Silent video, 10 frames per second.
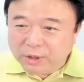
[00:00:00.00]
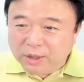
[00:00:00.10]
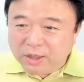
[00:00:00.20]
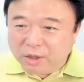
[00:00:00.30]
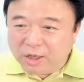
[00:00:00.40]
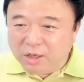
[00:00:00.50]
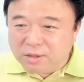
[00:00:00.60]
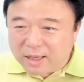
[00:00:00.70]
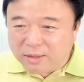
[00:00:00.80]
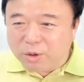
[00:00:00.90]
여기
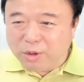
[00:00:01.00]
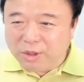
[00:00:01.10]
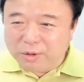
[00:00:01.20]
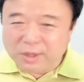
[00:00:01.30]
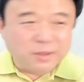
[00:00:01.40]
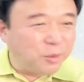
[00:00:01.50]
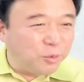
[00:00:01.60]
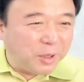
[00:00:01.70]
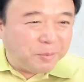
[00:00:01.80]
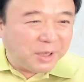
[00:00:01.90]
센터를 이렇게 써도
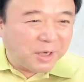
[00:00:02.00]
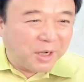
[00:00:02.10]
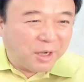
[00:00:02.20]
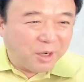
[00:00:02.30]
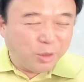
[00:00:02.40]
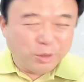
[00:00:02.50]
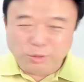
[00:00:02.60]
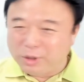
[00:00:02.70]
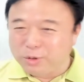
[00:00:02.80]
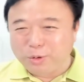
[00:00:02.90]
됩니까? 어,
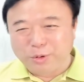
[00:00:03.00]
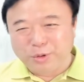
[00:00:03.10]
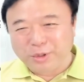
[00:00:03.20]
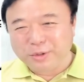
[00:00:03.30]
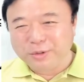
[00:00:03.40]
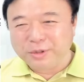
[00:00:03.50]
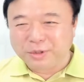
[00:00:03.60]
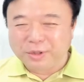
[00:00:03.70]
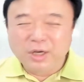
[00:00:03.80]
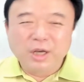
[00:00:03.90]
되죠.
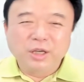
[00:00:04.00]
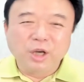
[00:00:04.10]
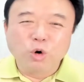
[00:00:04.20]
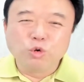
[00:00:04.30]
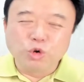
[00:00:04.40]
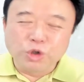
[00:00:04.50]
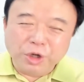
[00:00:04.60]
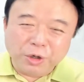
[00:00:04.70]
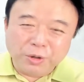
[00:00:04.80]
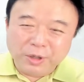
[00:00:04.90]
이거는 영국
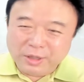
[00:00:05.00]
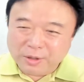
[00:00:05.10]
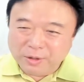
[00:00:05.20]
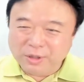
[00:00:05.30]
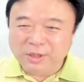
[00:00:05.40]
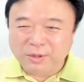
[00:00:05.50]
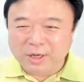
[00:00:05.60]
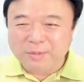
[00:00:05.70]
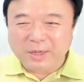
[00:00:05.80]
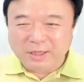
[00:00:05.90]
영어에서는
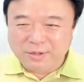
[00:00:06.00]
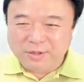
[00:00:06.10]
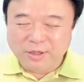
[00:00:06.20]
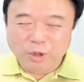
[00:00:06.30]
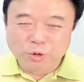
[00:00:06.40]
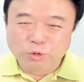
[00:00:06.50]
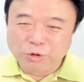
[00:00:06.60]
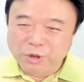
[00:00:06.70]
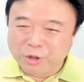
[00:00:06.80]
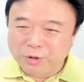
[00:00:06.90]
이렇게 많이 써요.
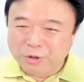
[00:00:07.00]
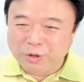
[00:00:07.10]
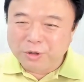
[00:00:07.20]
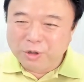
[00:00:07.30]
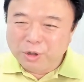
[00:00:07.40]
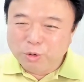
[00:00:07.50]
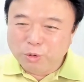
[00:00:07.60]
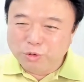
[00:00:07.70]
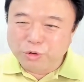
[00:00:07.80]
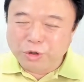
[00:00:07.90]
영국 영어,
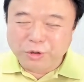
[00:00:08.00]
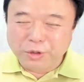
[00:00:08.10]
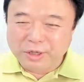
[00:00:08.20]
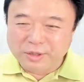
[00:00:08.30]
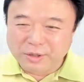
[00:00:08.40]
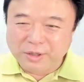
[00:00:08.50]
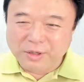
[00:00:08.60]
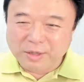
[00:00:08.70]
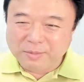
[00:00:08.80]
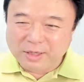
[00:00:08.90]
호주 영어에선
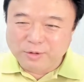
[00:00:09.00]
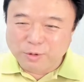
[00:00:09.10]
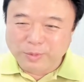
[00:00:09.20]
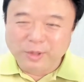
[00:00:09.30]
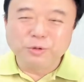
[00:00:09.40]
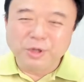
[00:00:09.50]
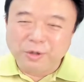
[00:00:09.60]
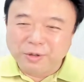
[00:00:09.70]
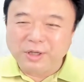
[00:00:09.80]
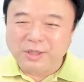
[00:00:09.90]
이렇게 많이 쓰고 미국
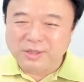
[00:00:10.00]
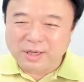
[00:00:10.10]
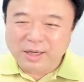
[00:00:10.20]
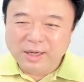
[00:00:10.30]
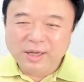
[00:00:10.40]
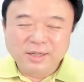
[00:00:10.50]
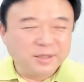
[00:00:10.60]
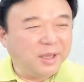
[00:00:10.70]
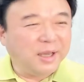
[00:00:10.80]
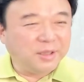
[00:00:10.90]
영어는 이제
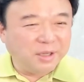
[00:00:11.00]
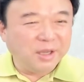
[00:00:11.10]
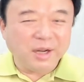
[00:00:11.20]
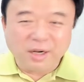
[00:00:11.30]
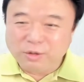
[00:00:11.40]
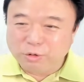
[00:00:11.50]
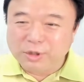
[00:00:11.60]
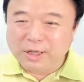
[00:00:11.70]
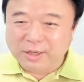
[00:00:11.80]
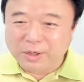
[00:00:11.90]
CNTR 둘
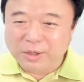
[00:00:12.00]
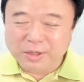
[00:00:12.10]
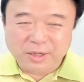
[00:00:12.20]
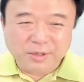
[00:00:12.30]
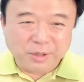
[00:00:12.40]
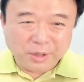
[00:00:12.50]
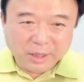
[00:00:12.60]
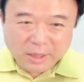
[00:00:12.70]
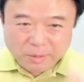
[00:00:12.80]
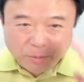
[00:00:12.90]
다 돼요. 그래서
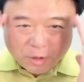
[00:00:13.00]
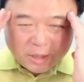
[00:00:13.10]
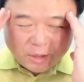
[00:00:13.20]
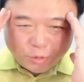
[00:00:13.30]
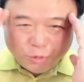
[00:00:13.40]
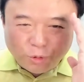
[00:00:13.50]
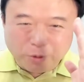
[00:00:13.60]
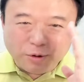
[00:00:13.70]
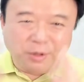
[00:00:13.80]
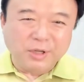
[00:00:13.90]
머리에
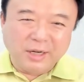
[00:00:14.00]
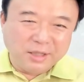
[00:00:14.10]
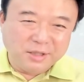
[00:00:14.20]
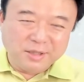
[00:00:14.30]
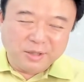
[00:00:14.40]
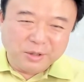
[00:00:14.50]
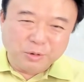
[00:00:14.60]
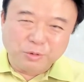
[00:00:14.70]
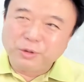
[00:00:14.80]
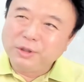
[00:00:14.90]
융통성을 가지세요.
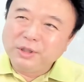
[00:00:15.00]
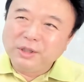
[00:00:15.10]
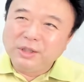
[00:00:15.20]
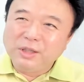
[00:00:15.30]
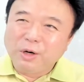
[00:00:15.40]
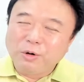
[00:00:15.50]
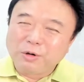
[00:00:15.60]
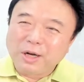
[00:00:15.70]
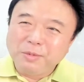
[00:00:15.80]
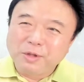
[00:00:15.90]
저도
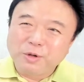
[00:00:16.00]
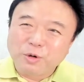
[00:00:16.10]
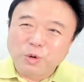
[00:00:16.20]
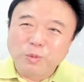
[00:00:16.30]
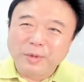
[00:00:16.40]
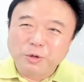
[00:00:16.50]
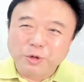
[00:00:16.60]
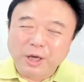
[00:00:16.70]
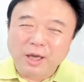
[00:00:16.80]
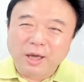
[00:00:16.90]
영어를 하면서 고마운
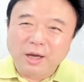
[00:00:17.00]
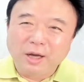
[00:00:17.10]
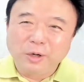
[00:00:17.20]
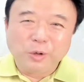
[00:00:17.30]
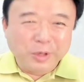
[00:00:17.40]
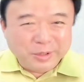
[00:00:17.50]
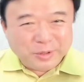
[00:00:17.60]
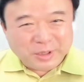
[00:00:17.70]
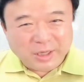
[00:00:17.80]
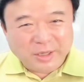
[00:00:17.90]
게 아, 영어에서
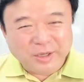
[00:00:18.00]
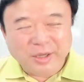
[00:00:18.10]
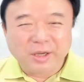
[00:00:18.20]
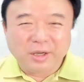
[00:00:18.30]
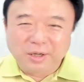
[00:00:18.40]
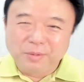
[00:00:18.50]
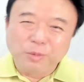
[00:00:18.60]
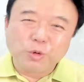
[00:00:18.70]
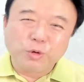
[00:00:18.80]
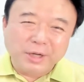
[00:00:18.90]
제가 이렇게
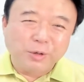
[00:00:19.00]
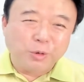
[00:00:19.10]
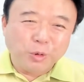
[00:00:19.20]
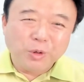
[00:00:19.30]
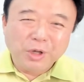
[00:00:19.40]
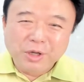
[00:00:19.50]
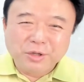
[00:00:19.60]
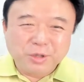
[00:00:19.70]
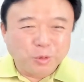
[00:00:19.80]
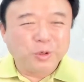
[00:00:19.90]
먹고 살고
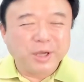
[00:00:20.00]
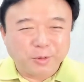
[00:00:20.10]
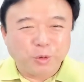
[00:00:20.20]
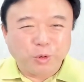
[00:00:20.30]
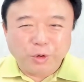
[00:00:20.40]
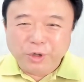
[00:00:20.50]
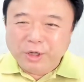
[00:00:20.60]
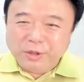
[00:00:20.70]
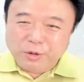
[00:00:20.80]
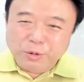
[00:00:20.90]
성공했고
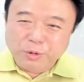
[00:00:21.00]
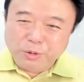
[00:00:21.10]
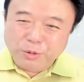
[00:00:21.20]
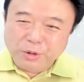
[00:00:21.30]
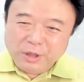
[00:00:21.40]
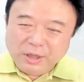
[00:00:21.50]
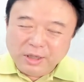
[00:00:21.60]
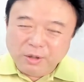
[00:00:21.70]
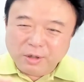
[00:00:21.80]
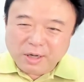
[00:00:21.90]
또
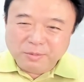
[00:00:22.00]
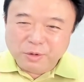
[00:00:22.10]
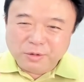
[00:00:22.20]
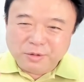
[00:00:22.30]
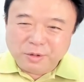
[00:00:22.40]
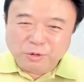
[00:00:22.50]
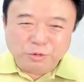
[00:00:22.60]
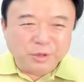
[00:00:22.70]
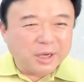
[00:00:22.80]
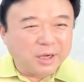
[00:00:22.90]
이걸 함으로써
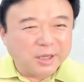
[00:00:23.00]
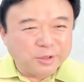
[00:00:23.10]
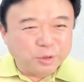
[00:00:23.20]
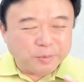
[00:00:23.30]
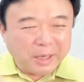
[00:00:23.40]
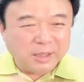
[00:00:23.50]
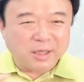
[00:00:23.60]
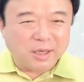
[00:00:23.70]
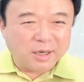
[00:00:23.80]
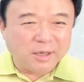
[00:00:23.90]
두뇌가 계속
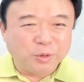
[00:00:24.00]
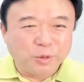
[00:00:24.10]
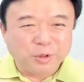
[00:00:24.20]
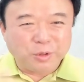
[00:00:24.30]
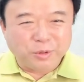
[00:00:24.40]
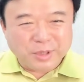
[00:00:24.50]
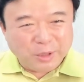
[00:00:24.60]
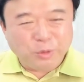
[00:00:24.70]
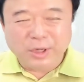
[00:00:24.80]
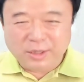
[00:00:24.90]
발달하고 또
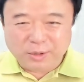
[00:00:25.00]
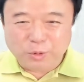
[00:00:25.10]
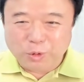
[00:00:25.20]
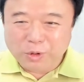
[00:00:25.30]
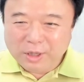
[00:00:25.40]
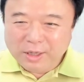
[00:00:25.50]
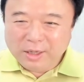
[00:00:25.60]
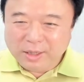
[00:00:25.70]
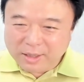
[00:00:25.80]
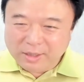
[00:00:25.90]
새로워지고
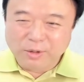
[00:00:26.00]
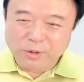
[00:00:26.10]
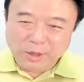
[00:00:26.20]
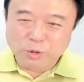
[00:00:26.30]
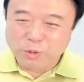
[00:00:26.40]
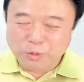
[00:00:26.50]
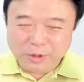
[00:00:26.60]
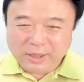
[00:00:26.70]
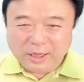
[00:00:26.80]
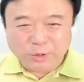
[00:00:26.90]
아, 이런 게 좋은 거예요.
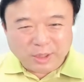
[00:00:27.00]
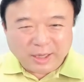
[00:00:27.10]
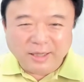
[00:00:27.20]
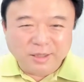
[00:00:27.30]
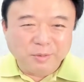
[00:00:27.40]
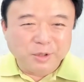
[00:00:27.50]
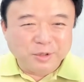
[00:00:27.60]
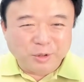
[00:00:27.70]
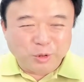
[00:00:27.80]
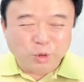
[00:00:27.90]
나중에 나이
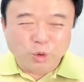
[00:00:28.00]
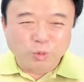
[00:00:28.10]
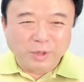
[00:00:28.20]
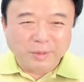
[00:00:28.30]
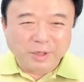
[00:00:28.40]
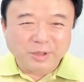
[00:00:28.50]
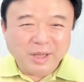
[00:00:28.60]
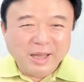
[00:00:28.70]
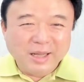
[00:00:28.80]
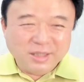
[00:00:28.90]
들면서 영어 공부하면
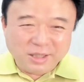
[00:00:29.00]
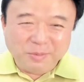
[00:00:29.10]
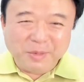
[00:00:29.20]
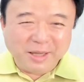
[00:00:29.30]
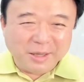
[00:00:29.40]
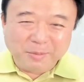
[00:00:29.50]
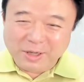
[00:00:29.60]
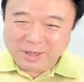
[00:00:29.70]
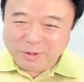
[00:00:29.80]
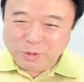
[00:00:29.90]
치매
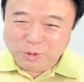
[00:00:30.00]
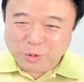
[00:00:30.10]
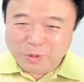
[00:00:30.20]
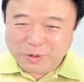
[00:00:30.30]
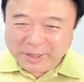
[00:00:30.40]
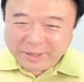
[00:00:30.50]
예방에도 좋은 거예요.